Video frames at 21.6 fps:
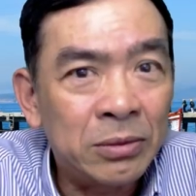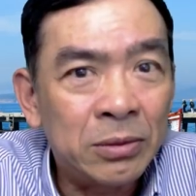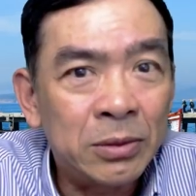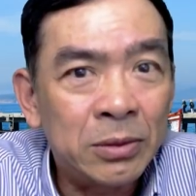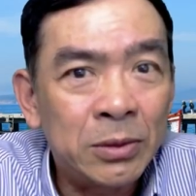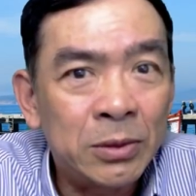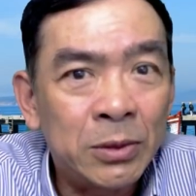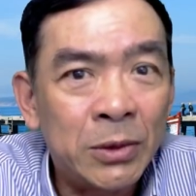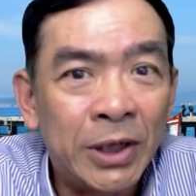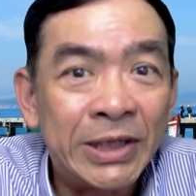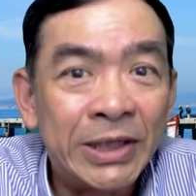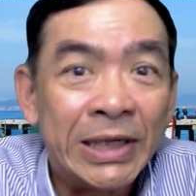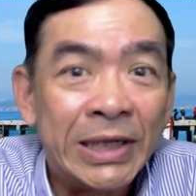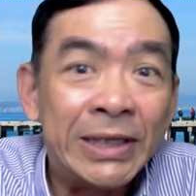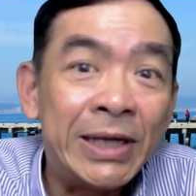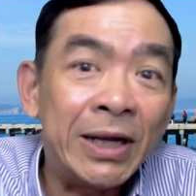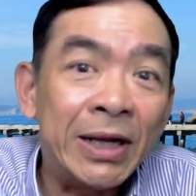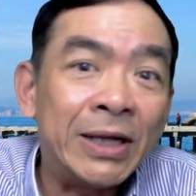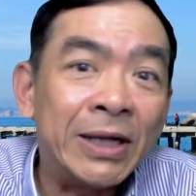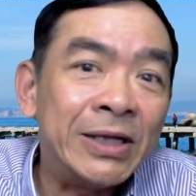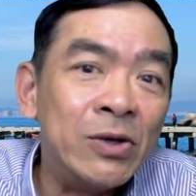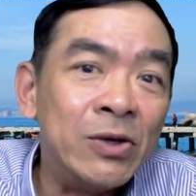họ chỉ trích
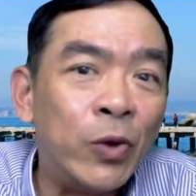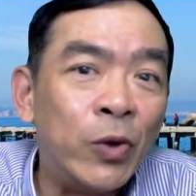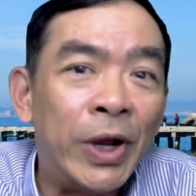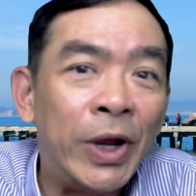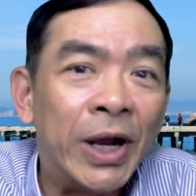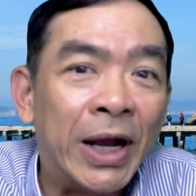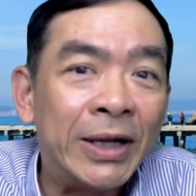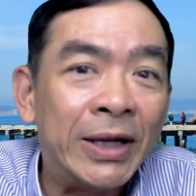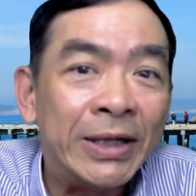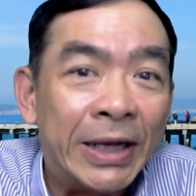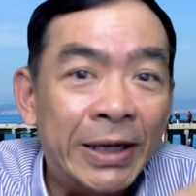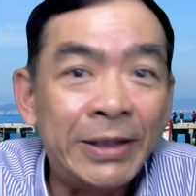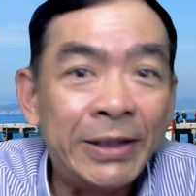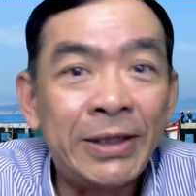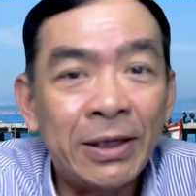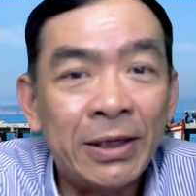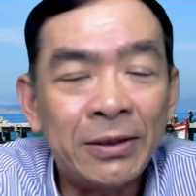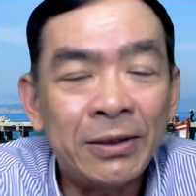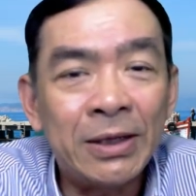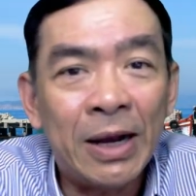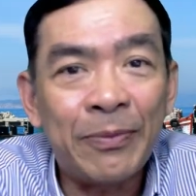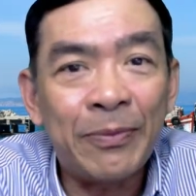cái chính quyền hay chỉ
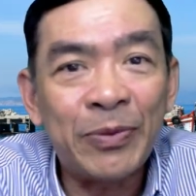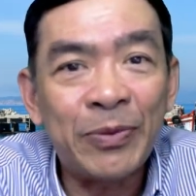trích um,